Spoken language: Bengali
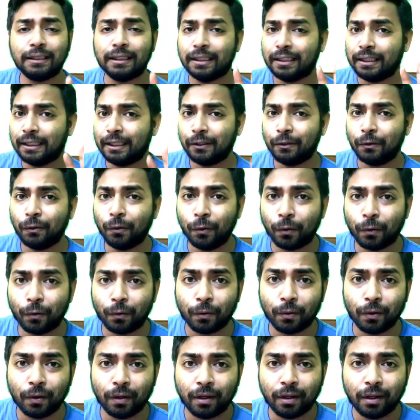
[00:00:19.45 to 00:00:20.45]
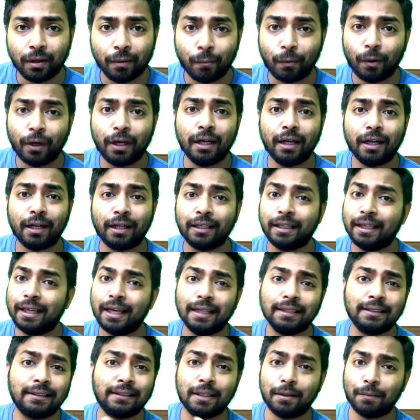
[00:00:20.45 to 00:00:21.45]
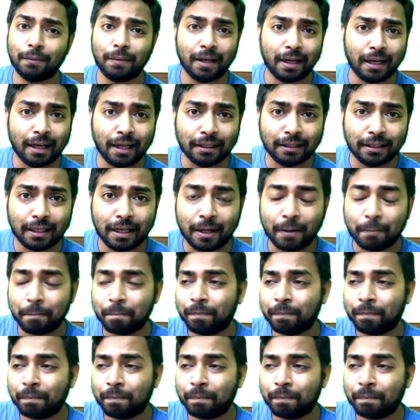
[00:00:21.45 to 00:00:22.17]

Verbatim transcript: সেই দিনগুলো বলে না ক্যা জামানা থা